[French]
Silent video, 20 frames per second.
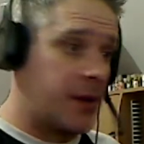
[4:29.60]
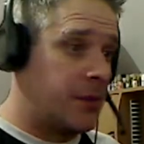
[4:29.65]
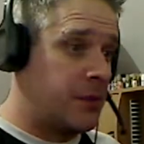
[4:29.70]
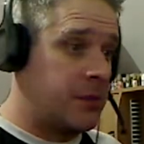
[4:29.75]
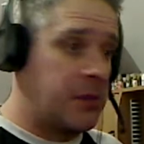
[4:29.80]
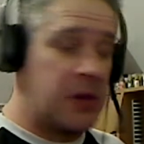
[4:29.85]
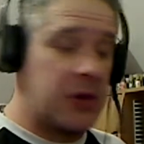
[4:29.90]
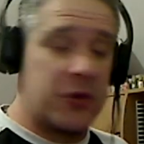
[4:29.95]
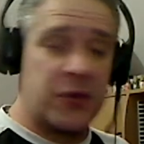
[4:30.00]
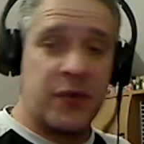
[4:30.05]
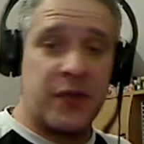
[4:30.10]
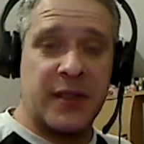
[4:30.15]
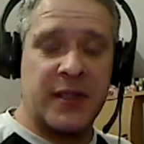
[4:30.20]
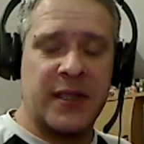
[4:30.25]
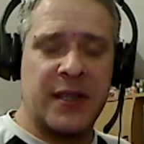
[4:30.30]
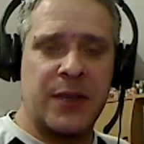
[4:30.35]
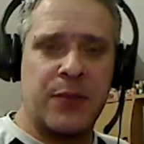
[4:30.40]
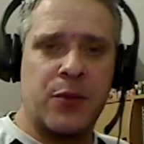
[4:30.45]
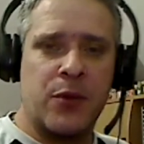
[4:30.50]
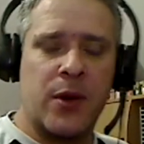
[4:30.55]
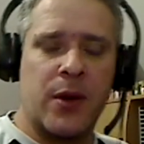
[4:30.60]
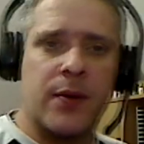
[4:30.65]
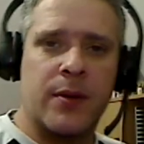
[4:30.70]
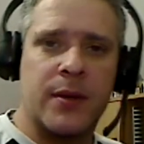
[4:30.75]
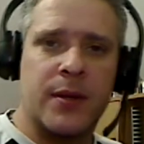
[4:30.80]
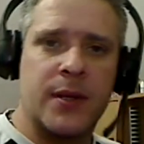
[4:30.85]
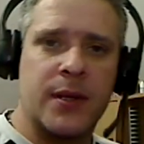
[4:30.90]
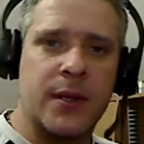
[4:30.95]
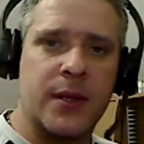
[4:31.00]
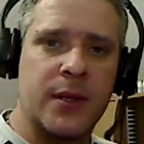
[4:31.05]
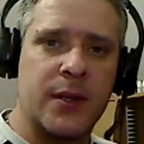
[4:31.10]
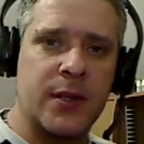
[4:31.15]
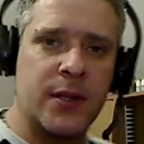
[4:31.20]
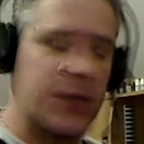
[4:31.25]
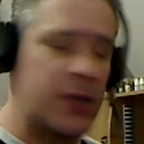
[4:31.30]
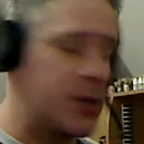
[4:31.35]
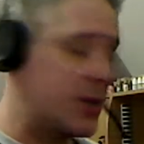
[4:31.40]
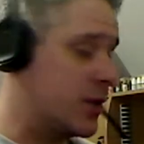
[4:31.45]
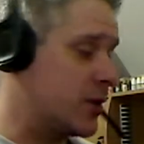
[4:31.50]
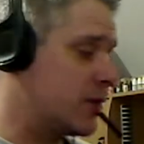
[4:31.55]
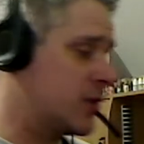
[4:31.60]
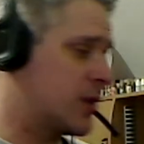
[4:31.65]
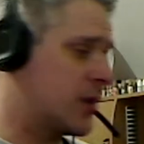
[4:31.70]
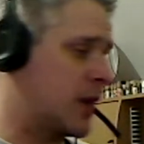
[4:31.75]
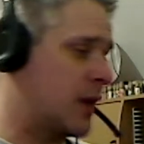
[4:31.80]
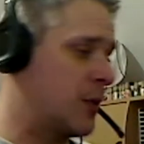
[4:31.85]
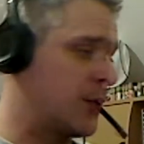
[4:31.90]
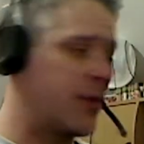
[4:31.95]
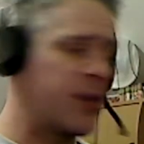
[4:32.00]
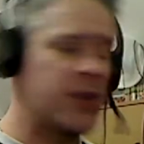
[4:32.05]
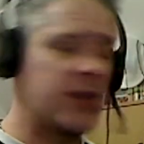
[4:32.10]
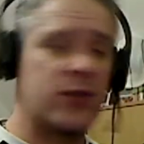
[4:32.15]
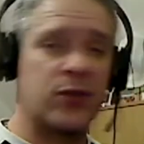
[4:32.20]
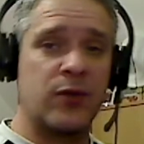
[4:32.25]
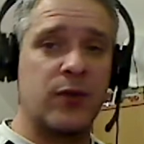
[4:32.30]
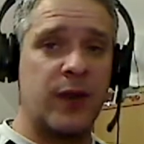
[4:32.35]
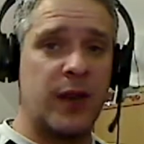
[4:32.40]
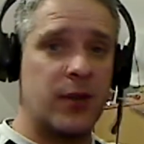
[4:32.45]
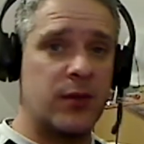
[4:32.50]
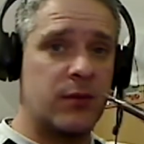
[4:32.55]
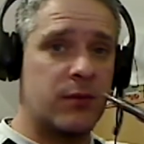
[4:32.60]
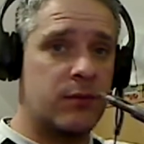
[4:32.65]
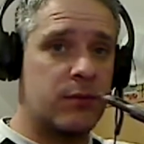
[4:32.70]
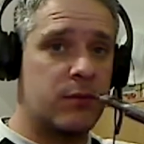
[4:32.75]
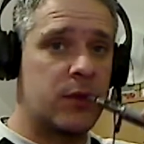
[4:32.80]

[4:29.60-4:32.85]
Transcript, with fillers: mélange fraise des bois. Quoi. C'est, non, c'est très bon fraise sauvage.